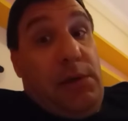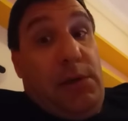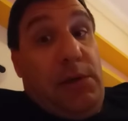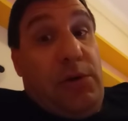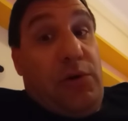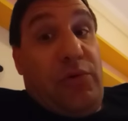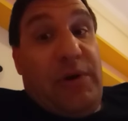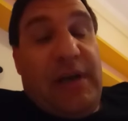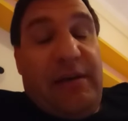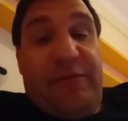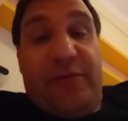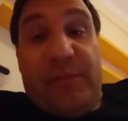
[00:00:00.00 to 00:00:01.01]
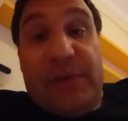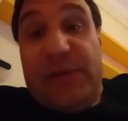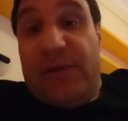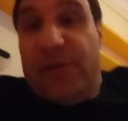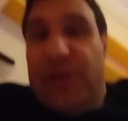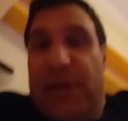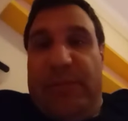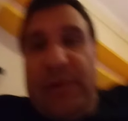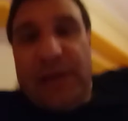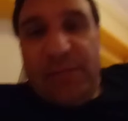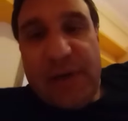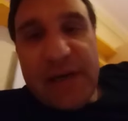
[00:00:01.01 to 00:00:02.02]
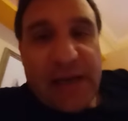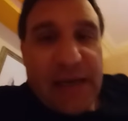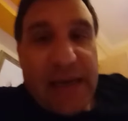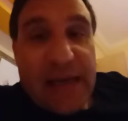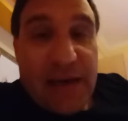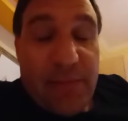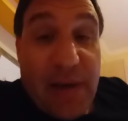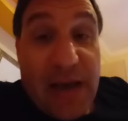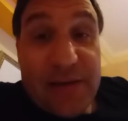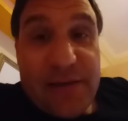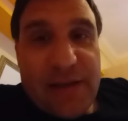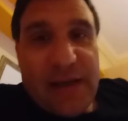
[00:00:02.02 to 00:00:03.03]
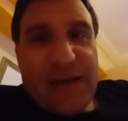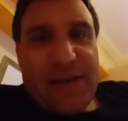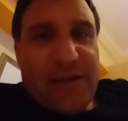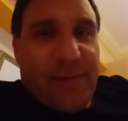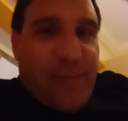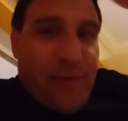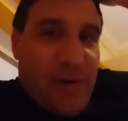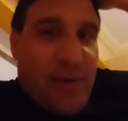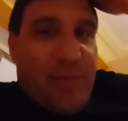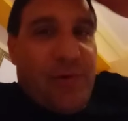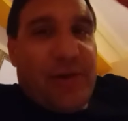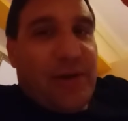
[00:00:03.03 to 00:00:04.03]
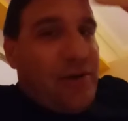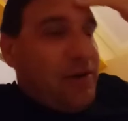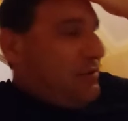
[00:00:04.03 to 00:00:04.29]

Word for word: l'unica informazione libera che è rimasta anche se poi molte cose